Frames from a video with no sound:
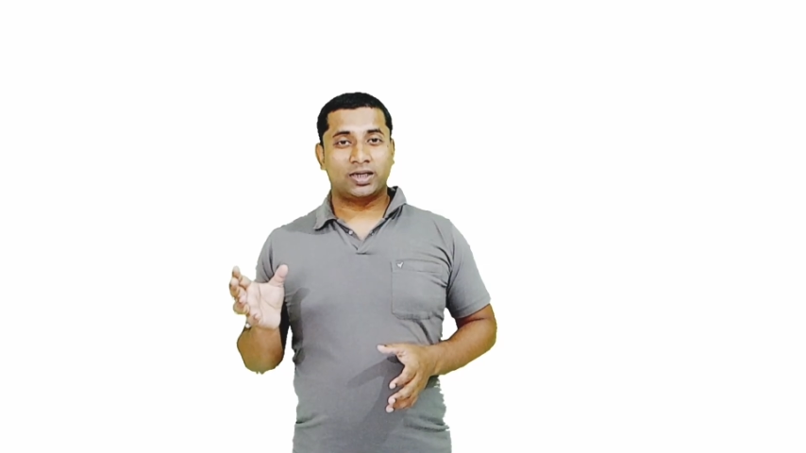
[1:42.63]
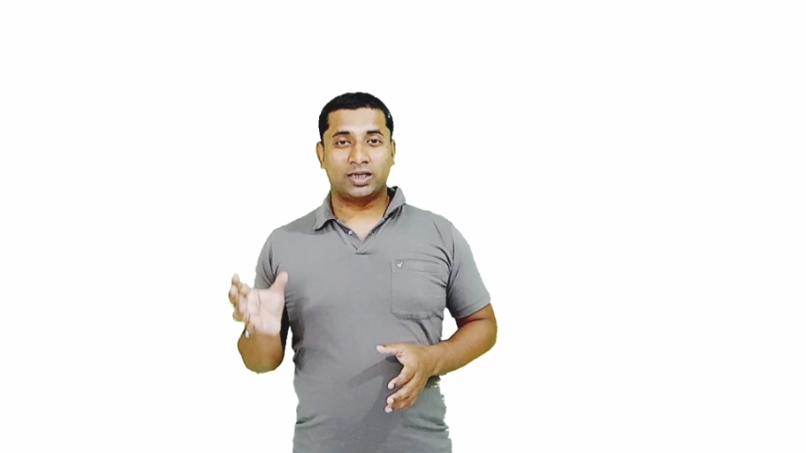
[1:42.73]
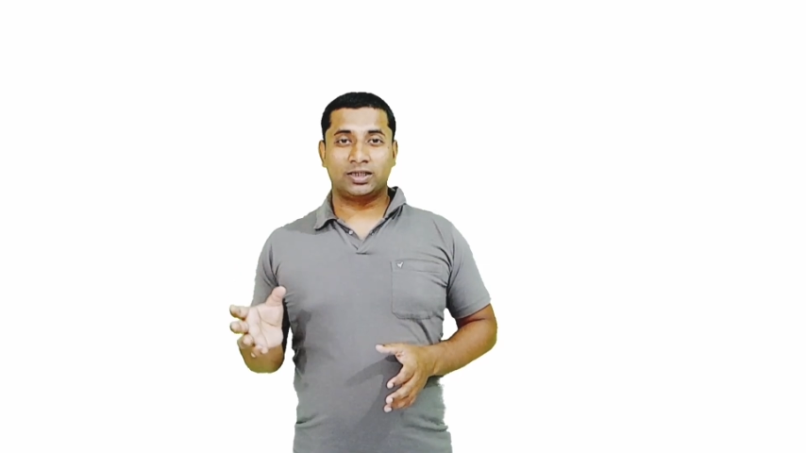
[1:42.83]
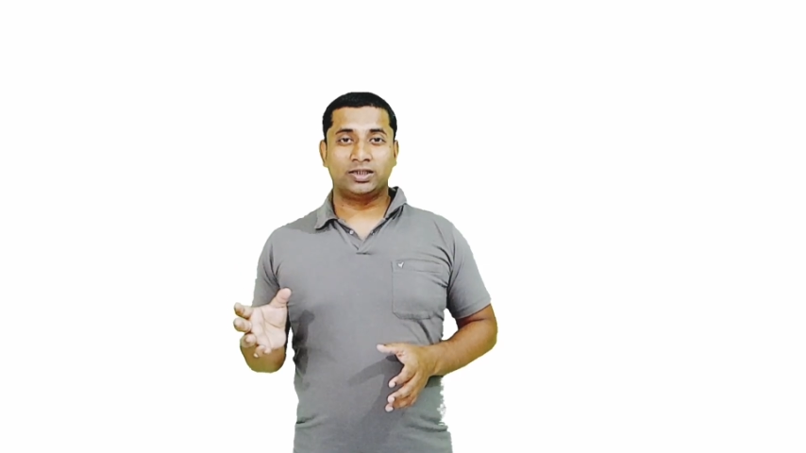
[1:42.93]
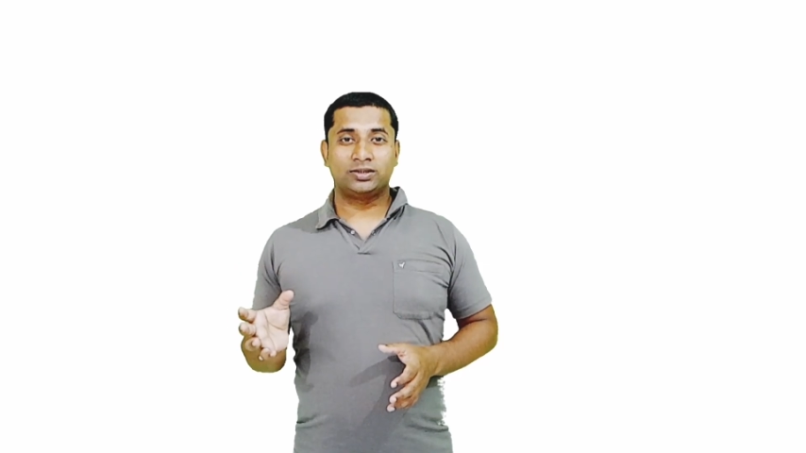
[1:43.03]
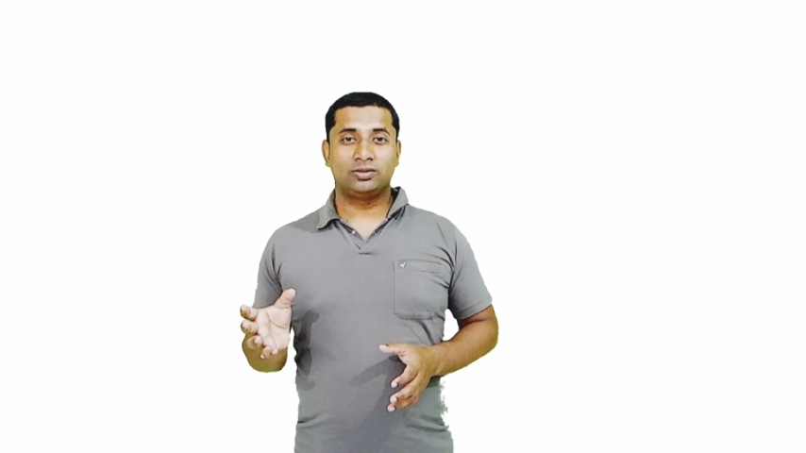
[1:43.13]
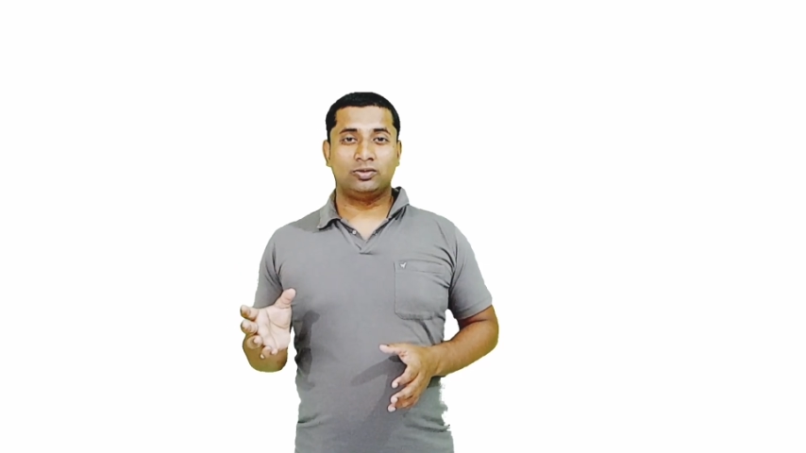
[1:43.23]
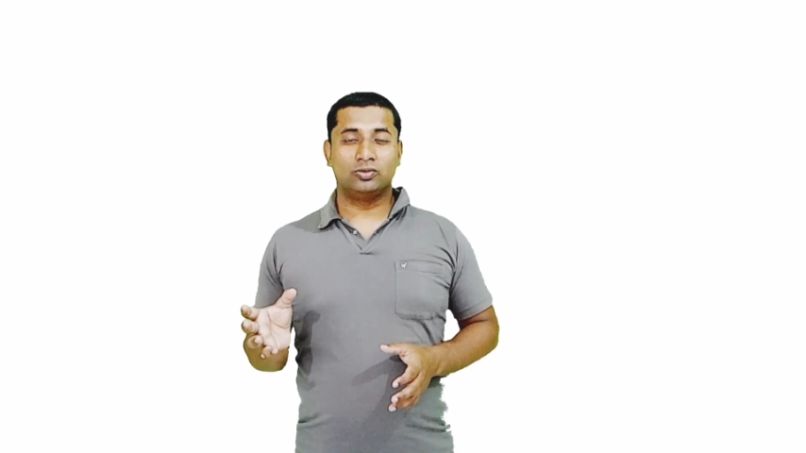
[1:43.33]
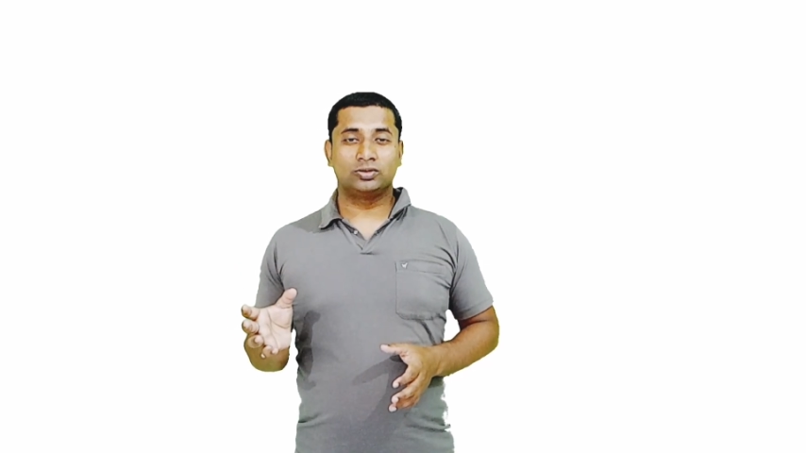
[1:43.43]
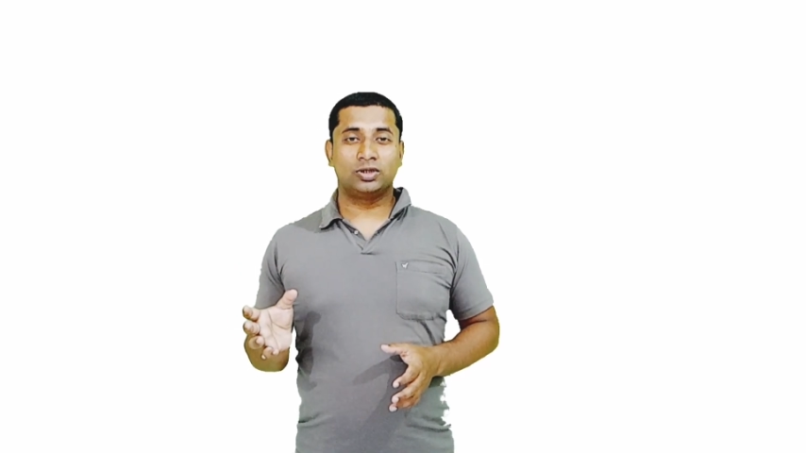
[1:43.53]
करके
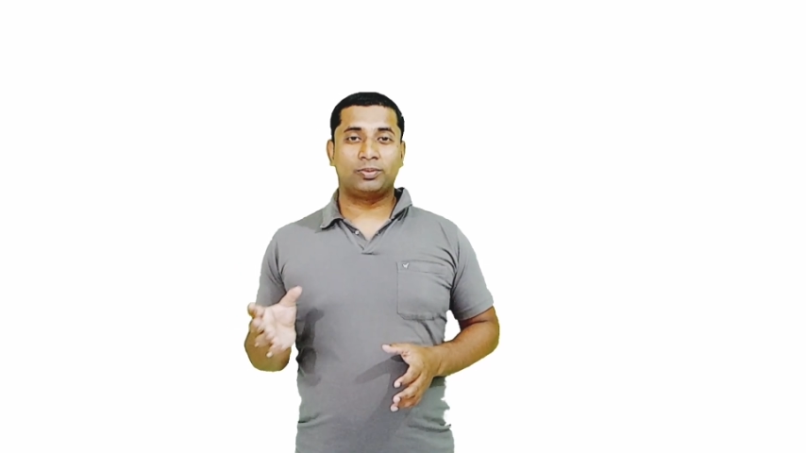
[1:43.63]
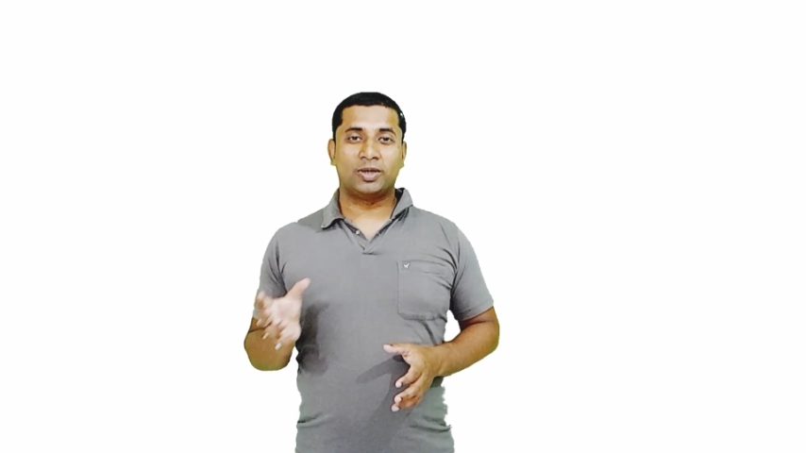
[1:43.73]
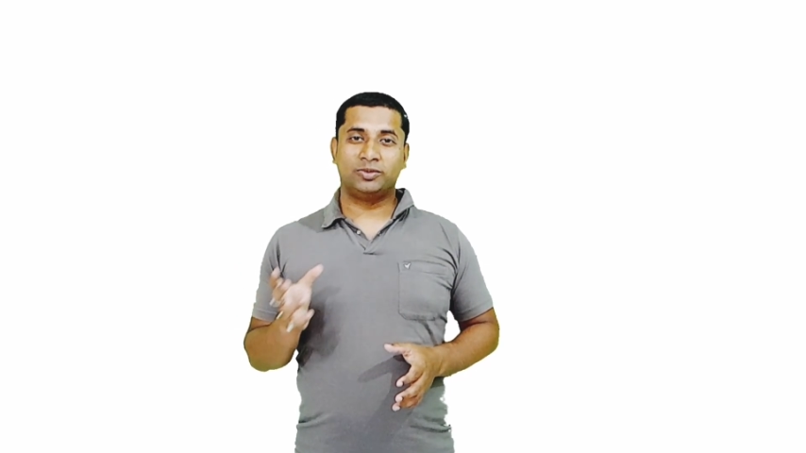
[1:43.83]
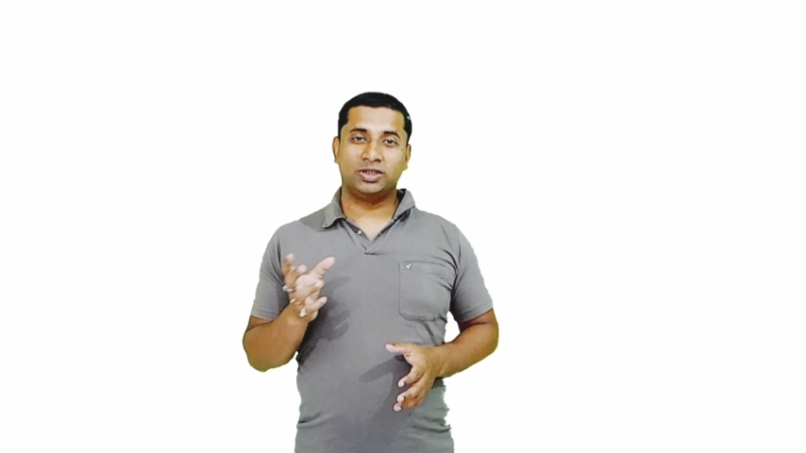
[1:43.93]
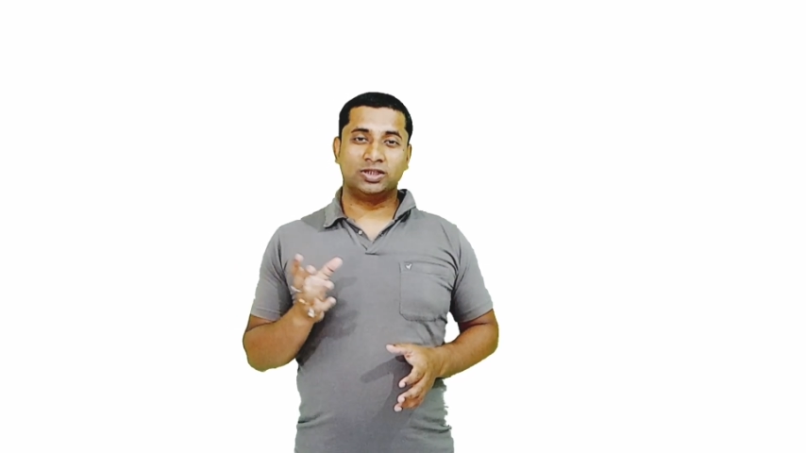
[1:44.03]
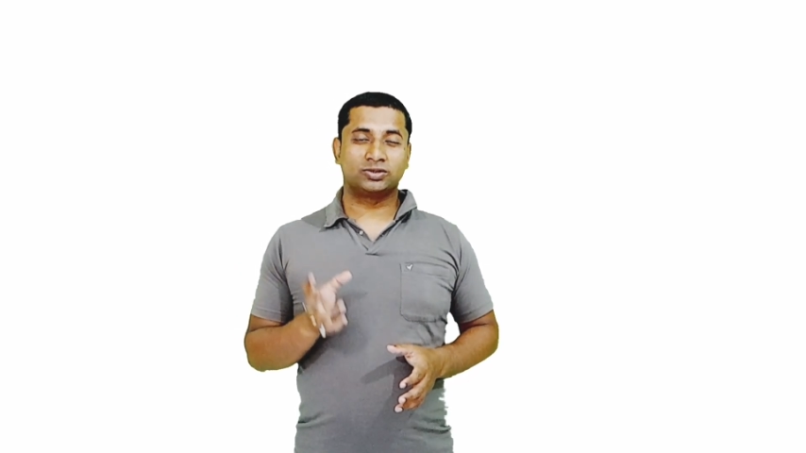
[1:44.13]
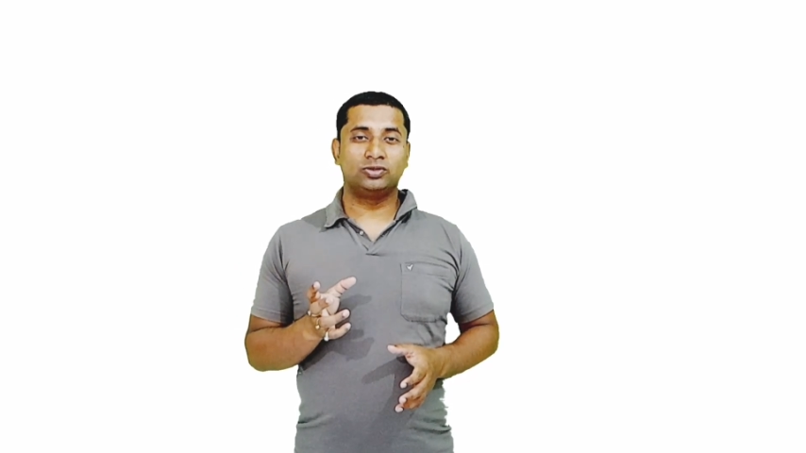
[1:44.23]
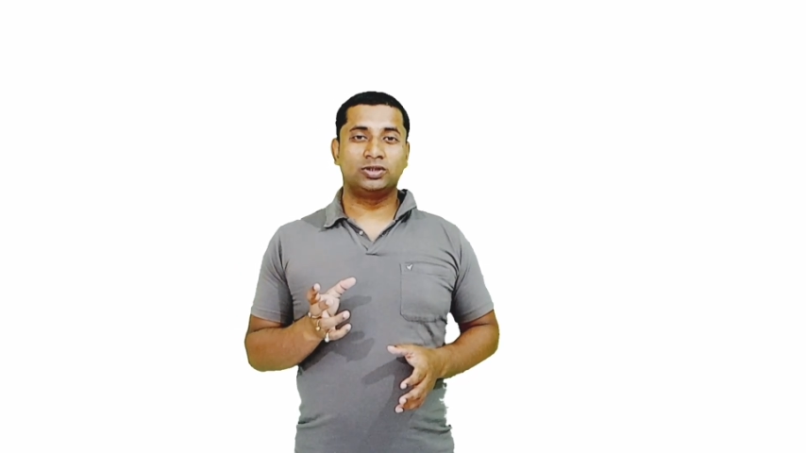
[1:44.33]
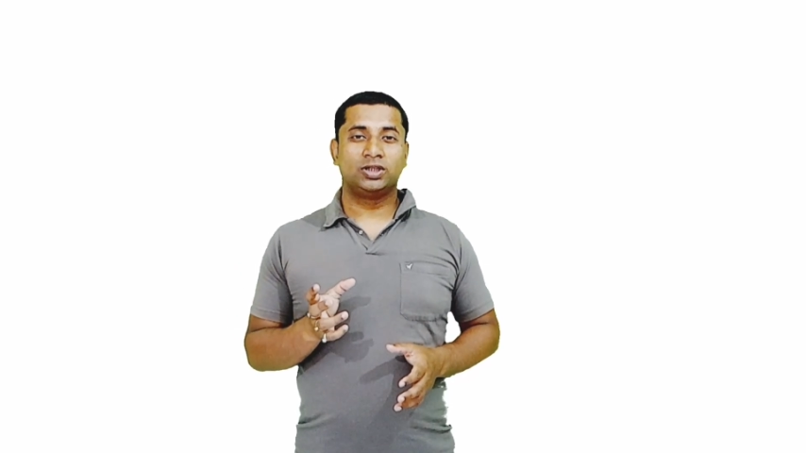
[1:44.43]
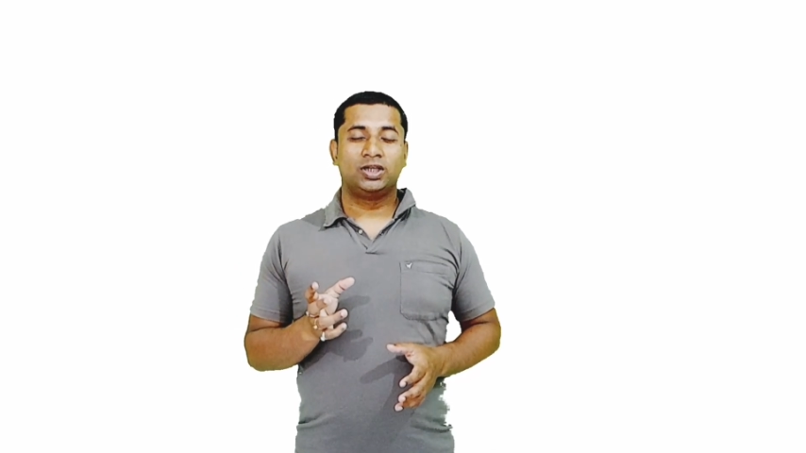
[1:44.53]
लोग जो अपना बिजनेस को